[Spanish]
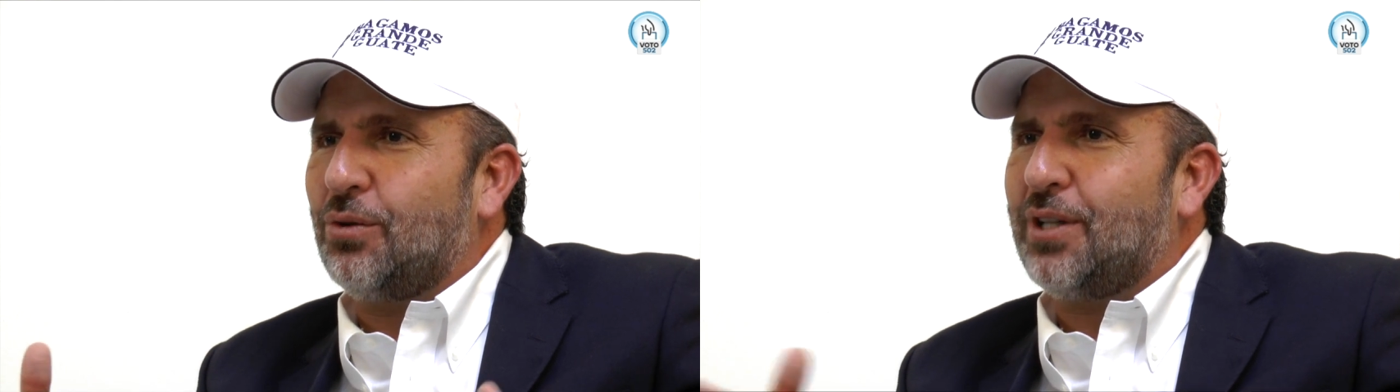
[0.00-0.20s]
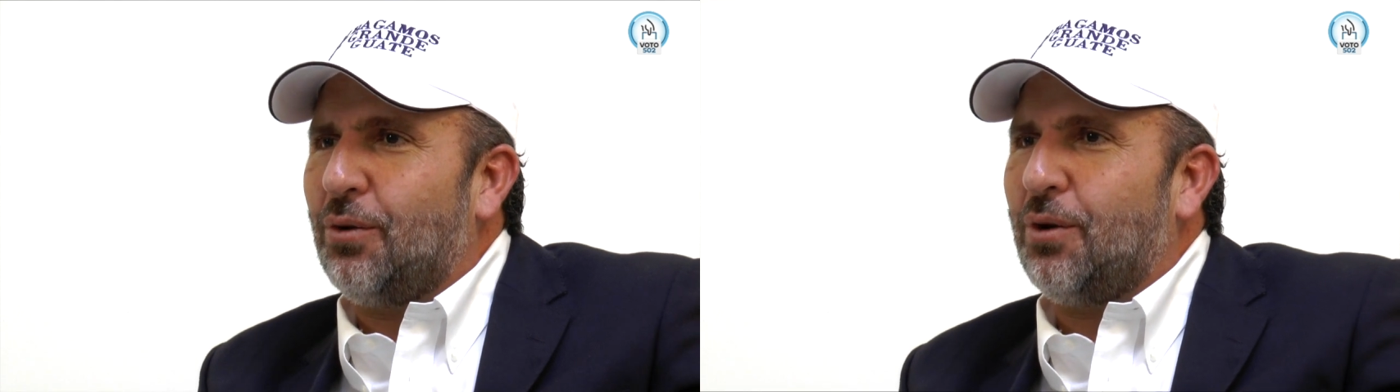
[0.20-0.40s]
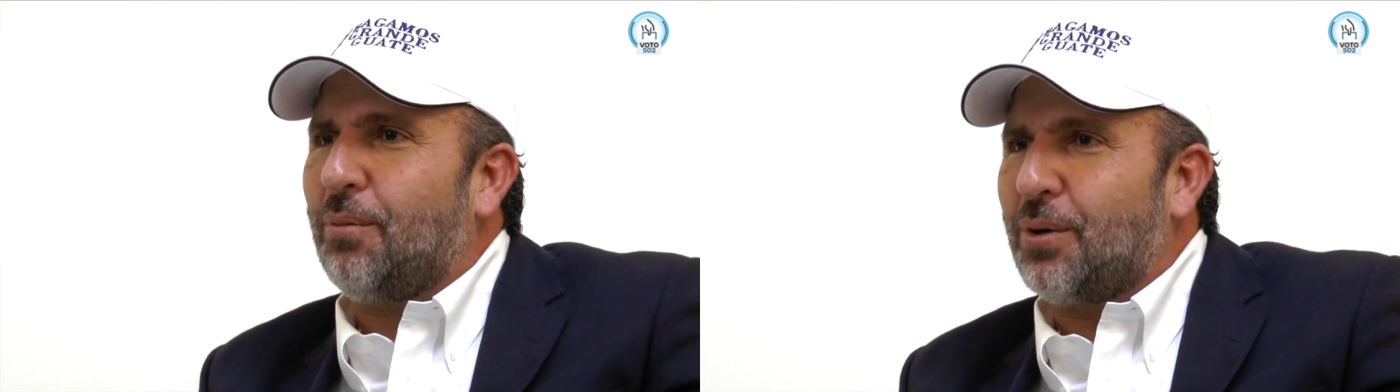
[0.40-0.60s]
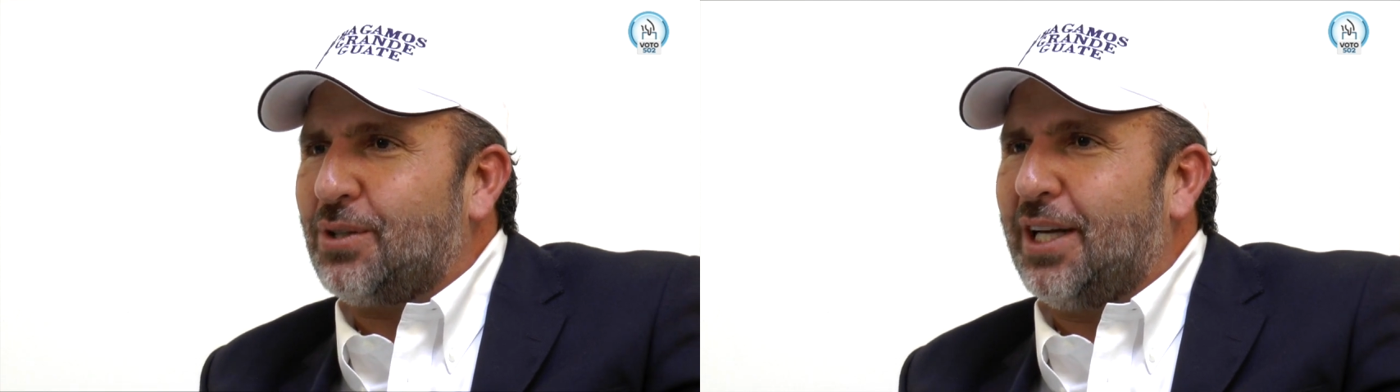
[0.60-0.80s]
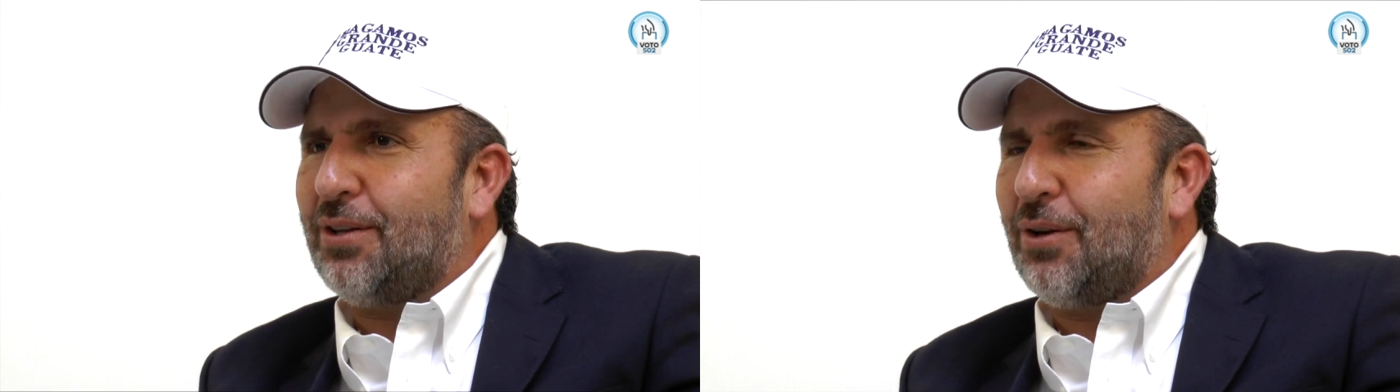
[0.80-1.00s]
que usa el
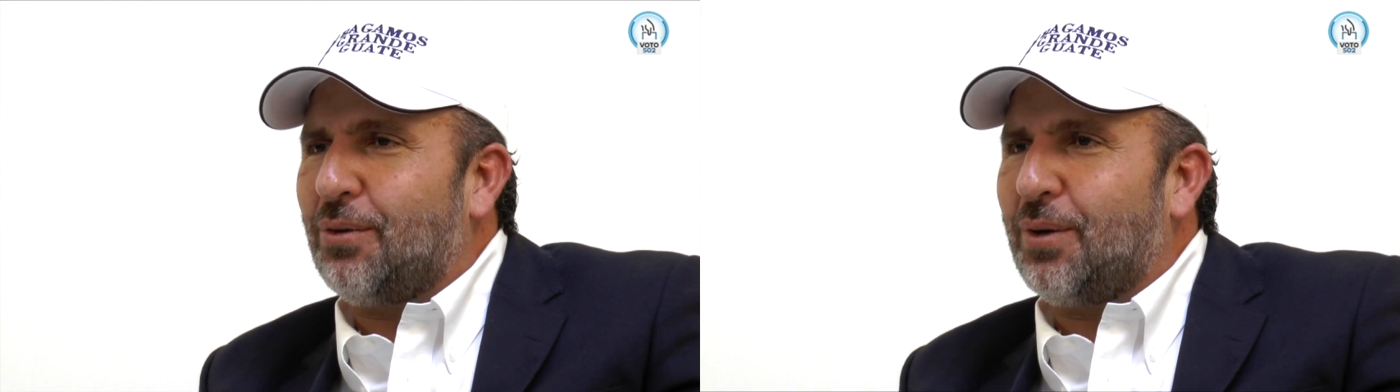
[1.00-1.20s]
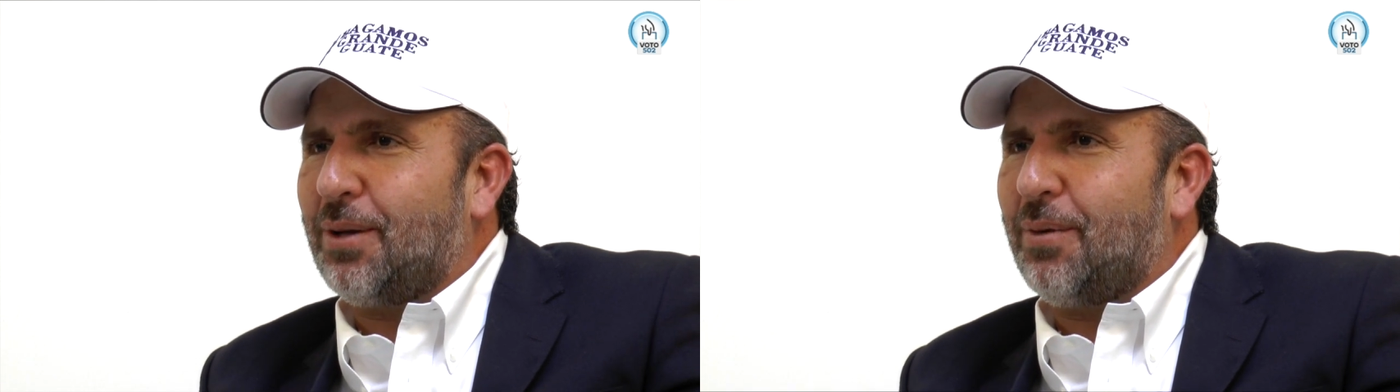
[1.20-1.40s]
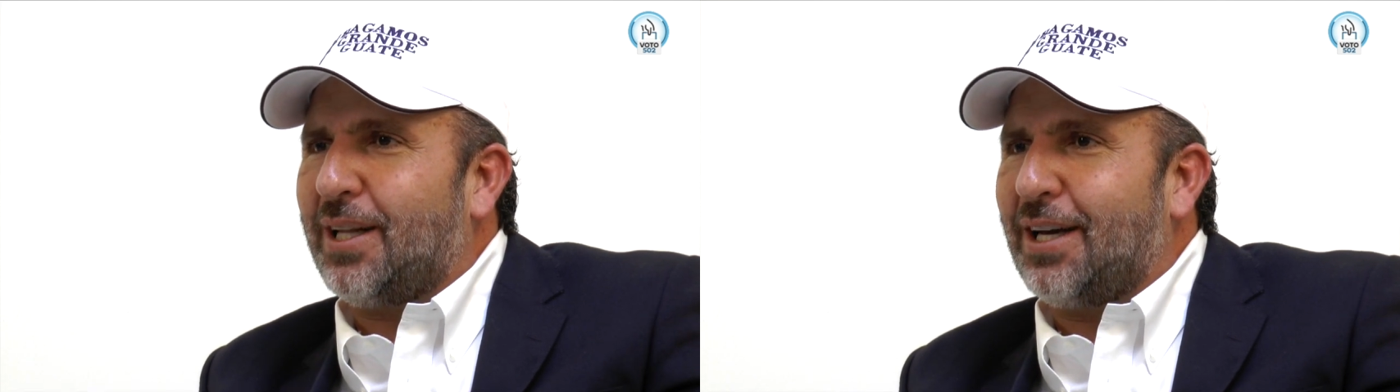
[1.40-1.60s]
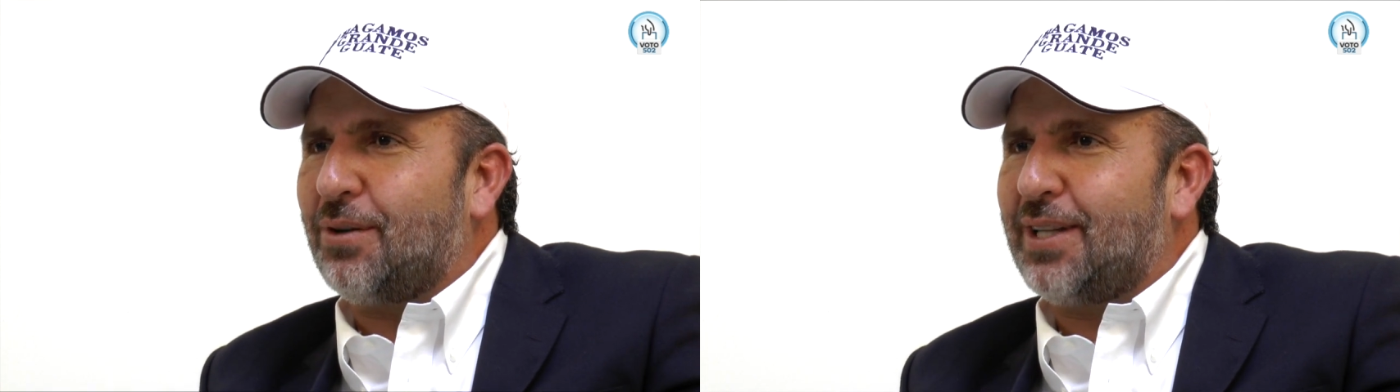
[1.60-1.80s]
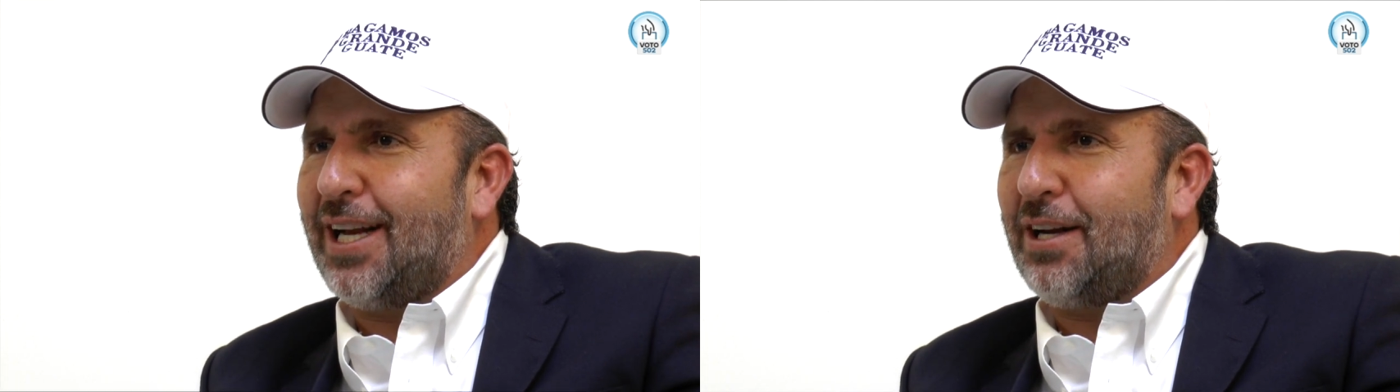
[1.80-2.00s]
1% de los
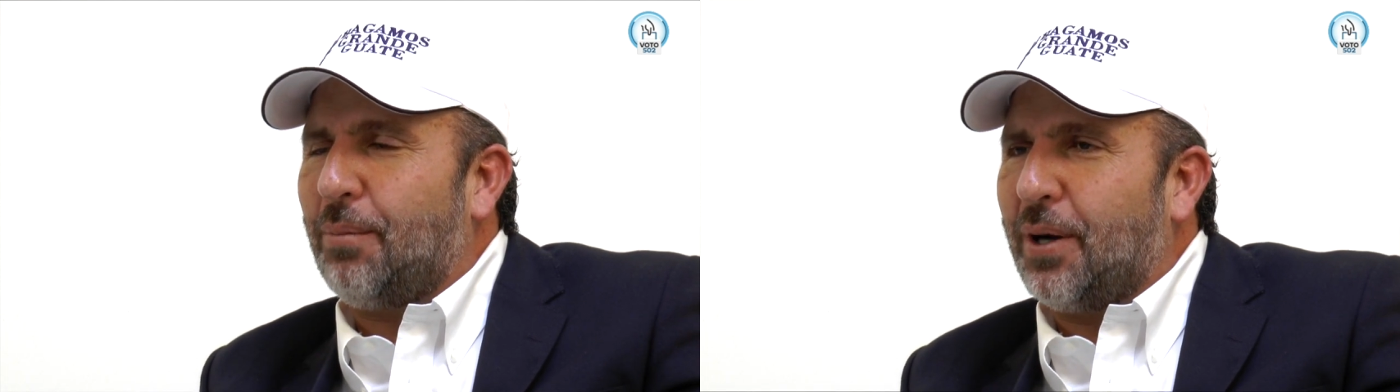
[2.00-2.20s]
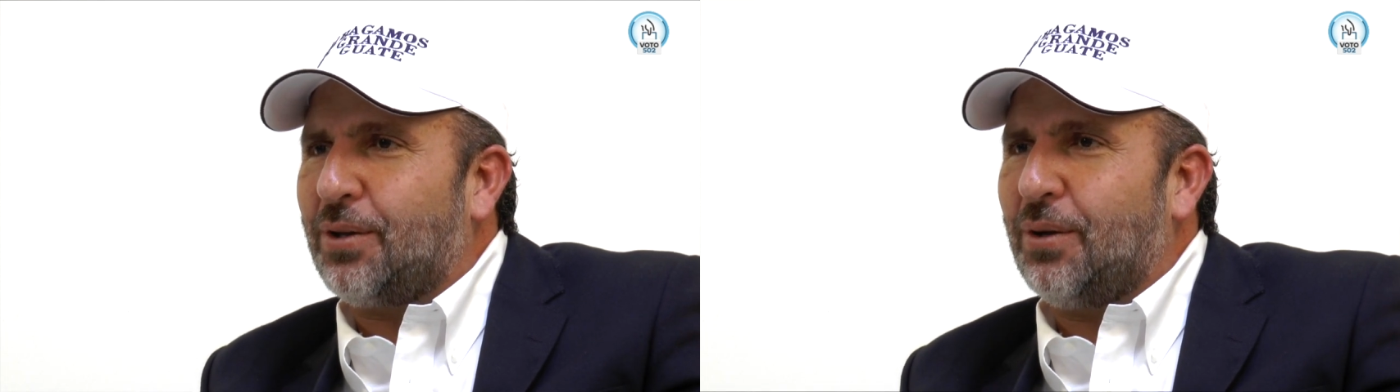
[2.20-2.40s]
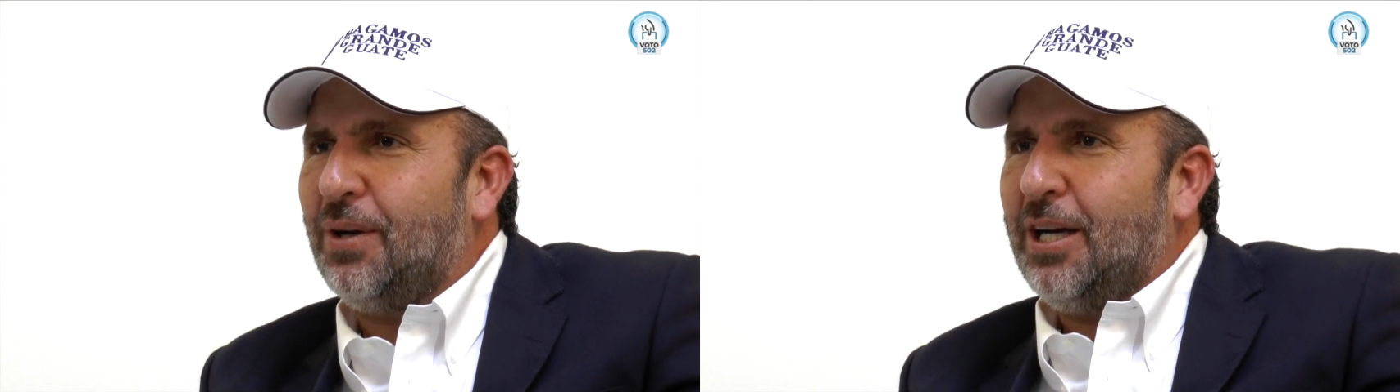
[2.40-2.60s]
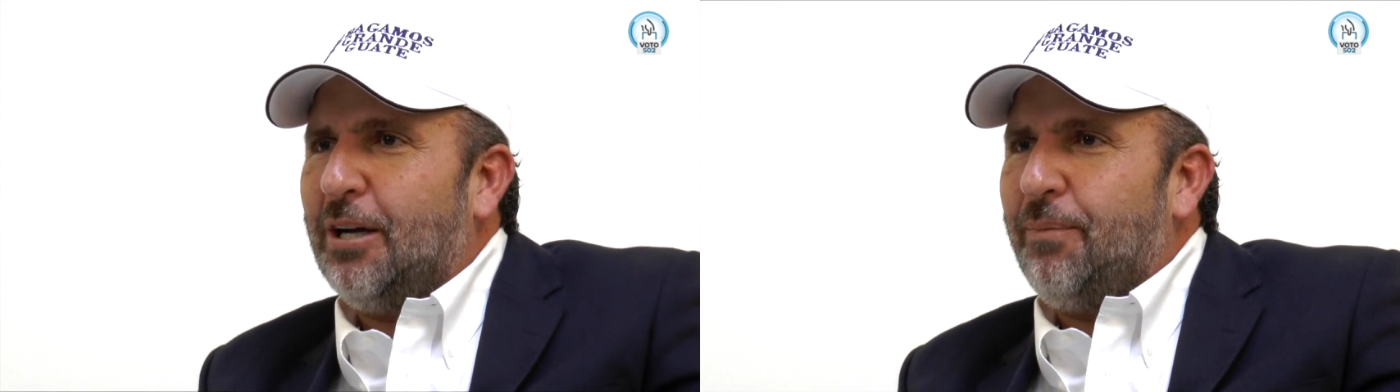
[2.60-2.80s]
guatemaltecos del aeropuerto,